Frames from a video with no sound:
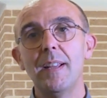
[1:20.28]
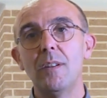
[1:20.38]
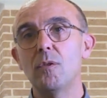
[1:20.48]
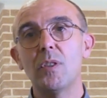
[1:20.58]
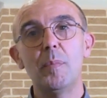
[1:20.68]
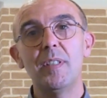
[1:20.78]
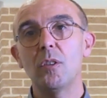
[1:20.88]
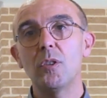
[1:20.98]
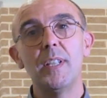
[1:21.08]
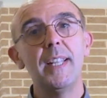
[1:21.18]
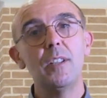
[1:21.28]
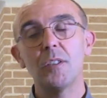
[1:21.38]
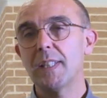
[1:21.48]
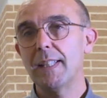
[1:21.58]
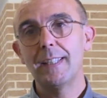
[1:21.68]
non c'è bisogno né di
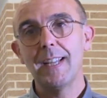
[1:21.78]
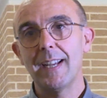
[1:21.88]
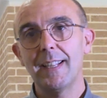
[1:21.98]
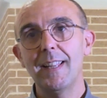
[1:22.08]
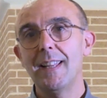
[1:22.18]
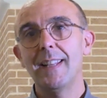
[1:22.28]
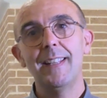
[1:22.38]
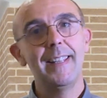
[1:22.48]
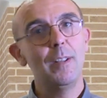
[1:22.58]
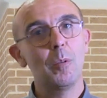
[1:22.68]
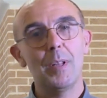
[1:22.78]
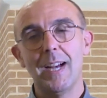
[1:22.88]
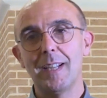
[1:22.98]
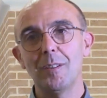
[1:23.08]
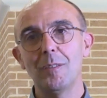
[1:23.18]
ostentare, né di
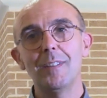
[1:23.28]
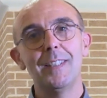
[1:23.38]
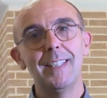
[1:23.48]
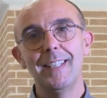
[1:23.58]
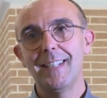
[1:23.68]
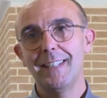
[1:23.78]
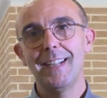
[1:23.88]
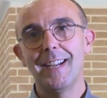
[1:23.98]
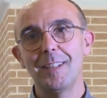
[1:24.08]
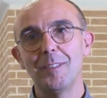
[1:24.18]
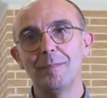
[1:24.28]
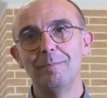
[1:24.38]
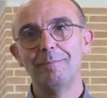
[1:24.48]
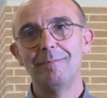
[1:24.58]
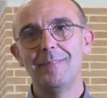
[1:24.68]
urlarlo, né di gridarlo.
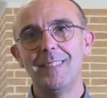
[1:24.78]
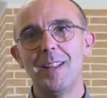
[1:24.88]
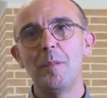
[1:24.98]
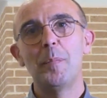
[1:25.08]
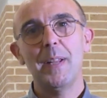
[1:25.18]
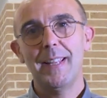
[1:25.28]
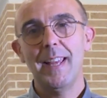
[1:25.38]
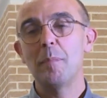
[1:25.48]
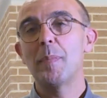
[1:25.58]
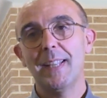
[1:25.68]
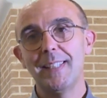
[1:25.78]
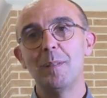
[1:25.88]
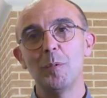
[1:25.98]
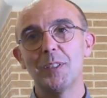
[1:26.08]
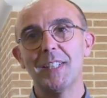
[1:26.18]
Perché? Perché si
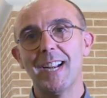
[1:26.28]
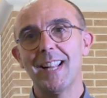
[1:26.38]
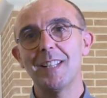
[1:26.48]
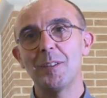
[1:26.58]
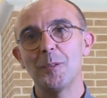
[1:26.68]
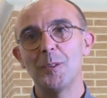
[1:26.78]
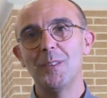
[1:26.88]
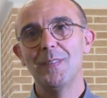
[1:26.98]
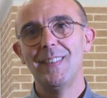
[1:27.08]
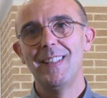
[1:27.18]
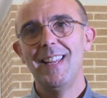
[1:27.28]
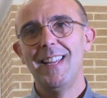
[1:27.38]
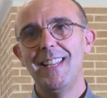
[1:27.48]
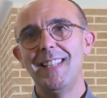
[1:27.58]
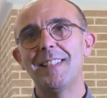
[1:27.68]
mostrerà da solo.
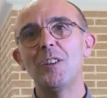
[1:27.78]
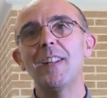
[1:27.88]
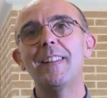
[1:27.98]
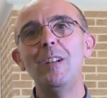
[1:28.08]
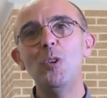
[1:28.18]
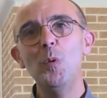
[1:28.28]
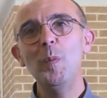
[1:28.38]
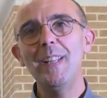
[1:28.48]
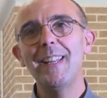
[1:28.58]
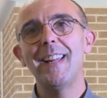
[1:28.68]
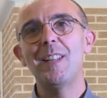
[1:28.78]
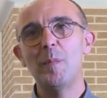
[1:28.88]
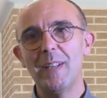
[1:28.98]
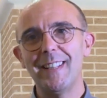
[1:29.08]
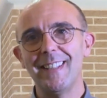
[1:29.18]
Il Signore ti illumini e ti
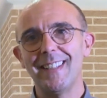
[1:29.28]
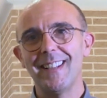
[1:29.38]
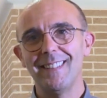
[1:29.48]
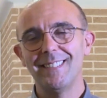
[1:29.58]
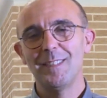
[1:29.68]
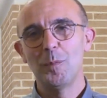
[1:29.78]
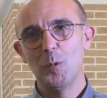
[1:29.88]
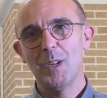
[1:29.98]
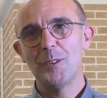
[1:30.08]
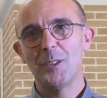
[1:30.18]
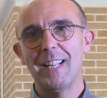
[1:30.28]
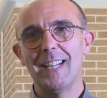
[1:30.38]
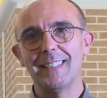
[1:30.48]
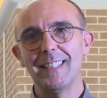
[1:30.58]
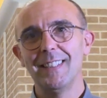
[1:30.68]
benedica. Buona
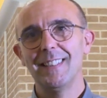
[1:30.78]
giornata.